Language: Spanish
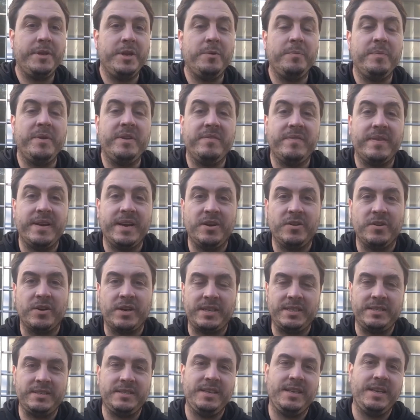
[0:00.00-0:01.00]
nombre es Franco
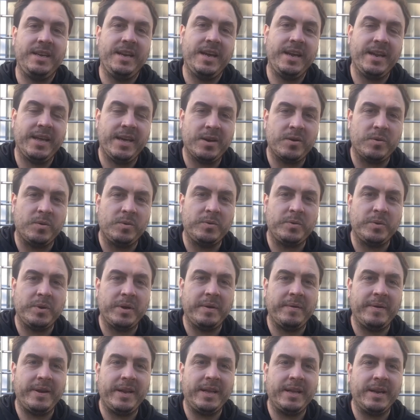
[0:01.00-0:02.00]
Rizzi del área de
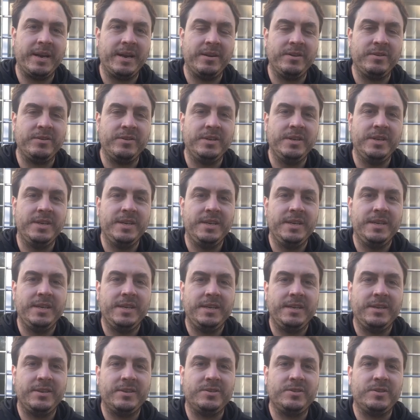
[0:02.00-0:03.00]
cultura de Belgrano.
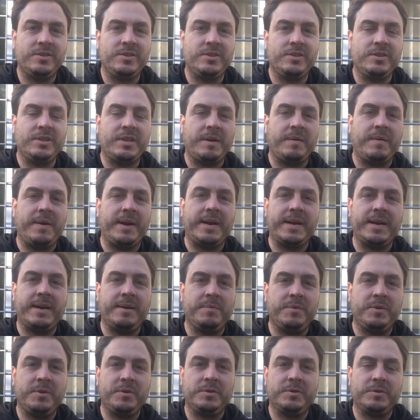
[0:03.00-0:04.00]
Nosotros
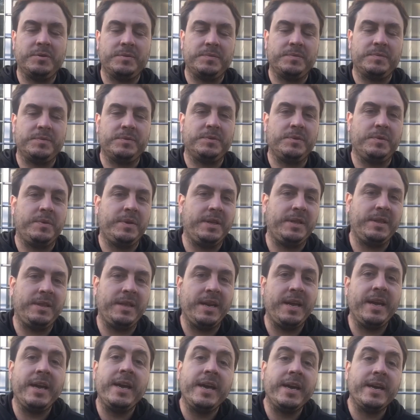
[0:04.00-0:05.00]
trabajamos sobre
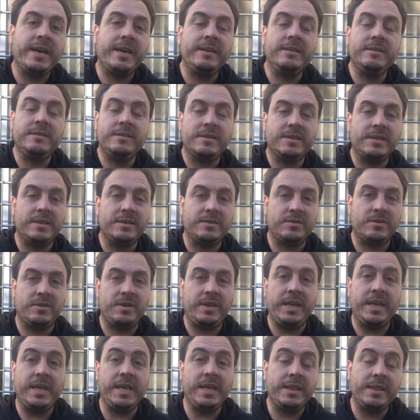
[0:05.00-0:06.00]
tres ejes que son
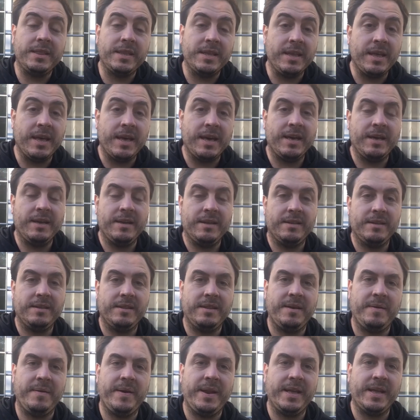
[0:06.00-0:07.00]
la identidad
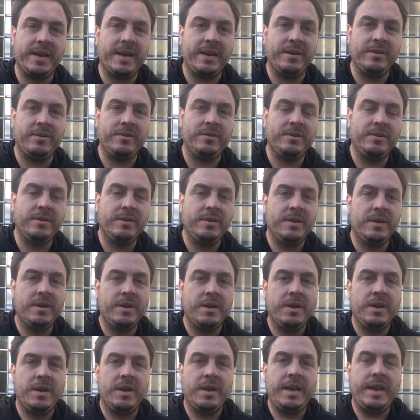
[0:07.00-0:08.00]
de Belgrano,
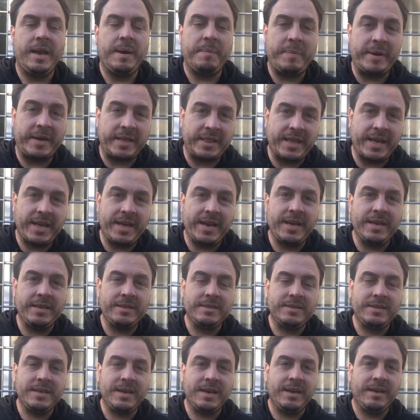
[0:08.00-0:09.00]
la
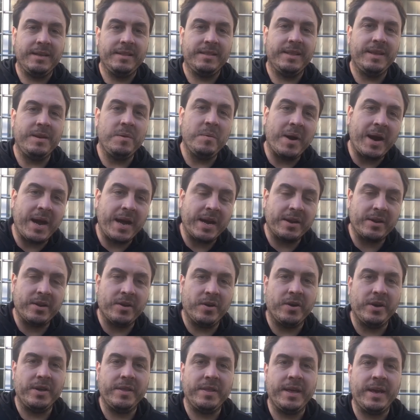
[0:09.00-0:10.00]
pertenencia del
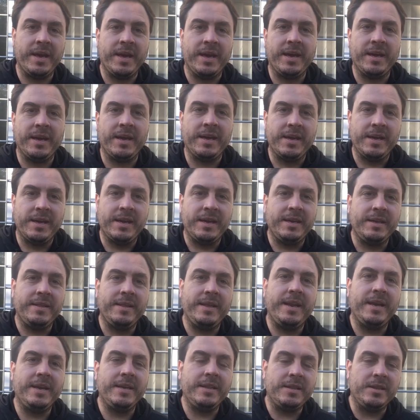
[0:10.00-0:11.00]
barrio y de,
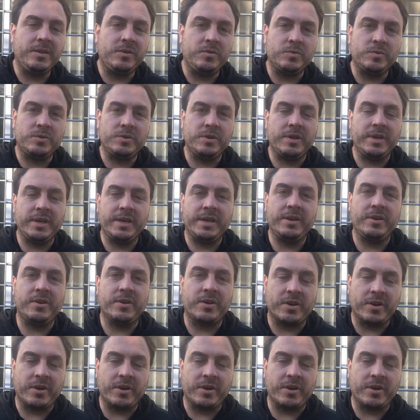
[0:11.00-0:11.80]
las instituciones que nos